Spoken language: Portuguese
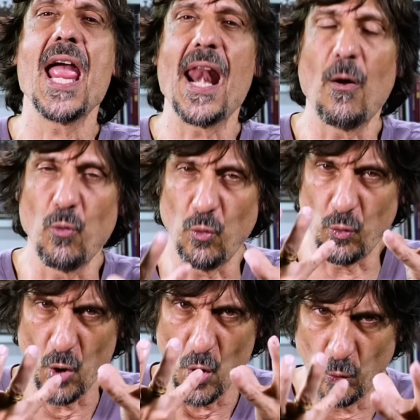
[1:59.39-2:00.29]
era
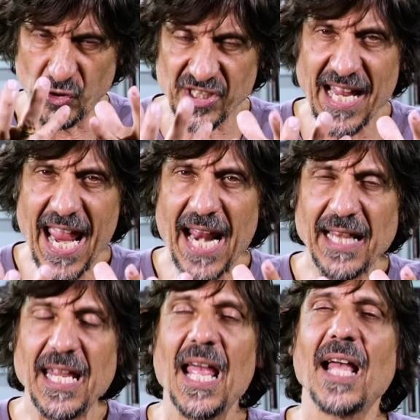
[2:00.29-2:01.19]
o, o
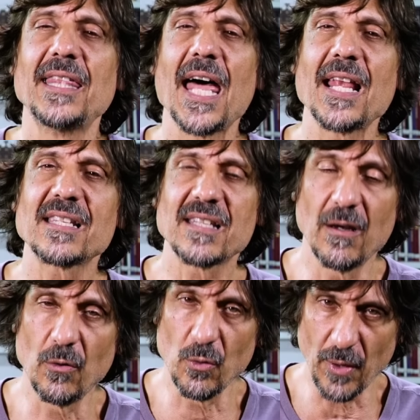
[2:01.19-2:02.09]
cerne da
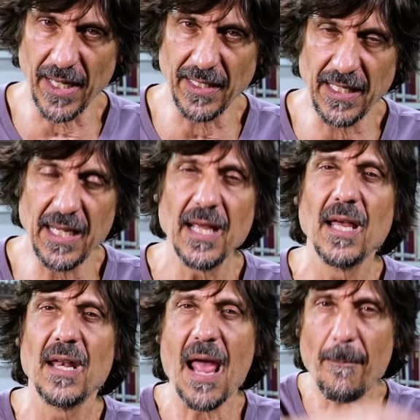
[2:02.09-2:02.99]
nação Guarani,
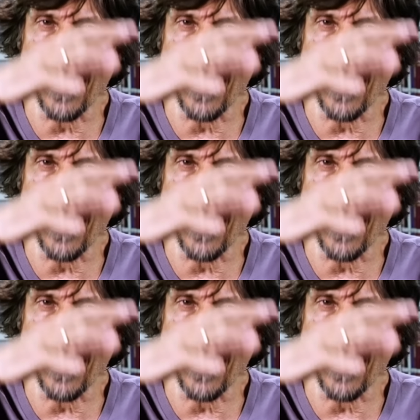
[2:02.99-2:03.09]
né?